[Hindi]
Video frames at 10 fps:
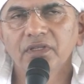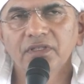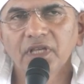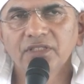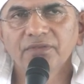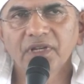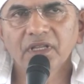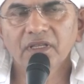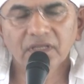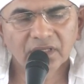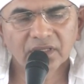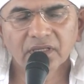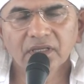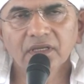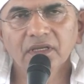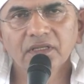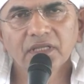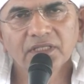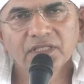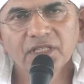या याज्ञवल्क
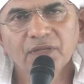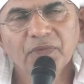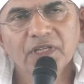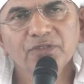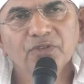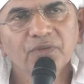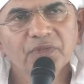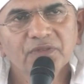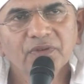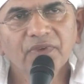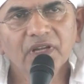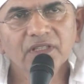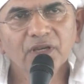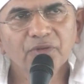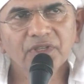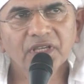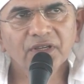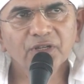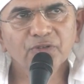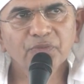या जितने महर्षियों के बीच में वार्ता हुई है
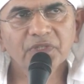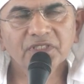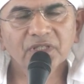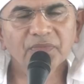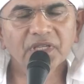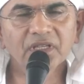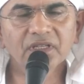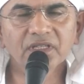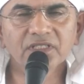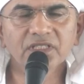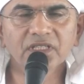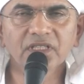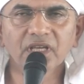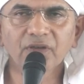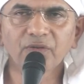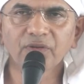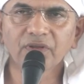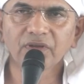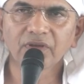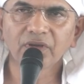कठोपनिषद में नचकेता
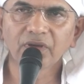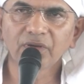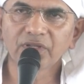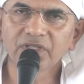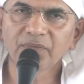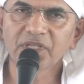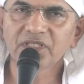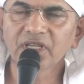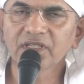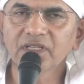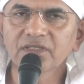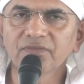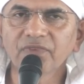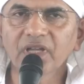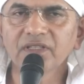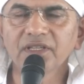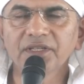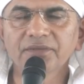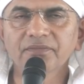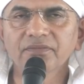और यमाचार्य का संवाद है
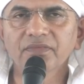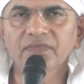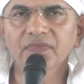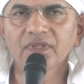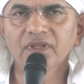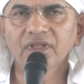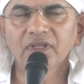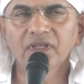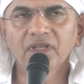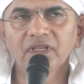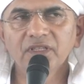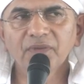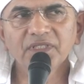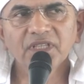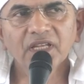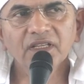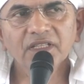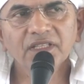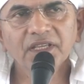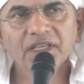यमाचार्य
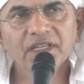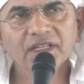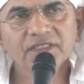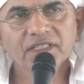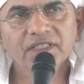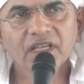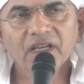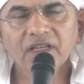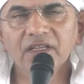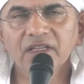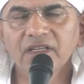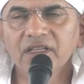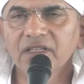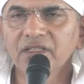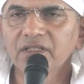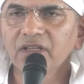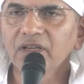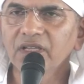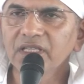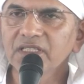कहते हैं कि हे नचकेता न
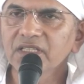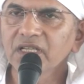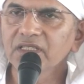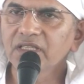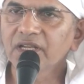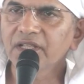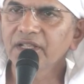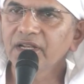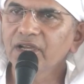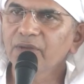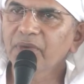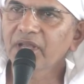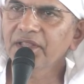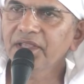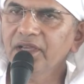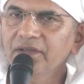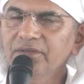ऐसा तर्केण अपानेय